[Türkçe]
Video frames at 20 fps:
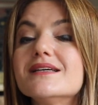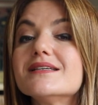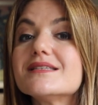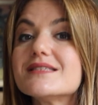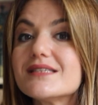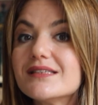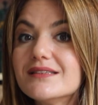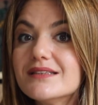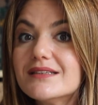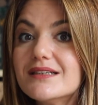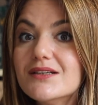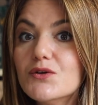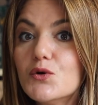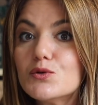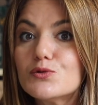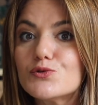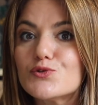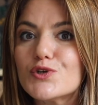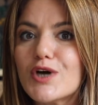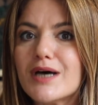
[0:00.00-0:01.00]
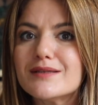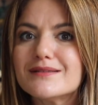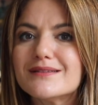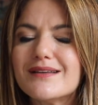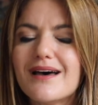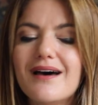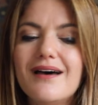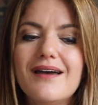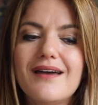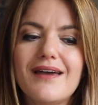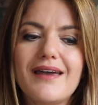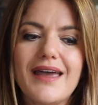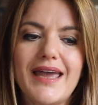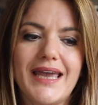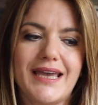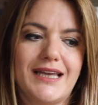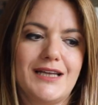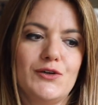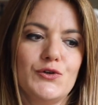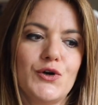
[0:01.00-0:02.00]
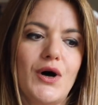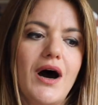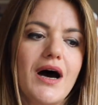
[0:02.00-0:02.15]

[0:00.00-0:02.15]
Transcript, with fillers: sınırlı olacağını da ekliyor.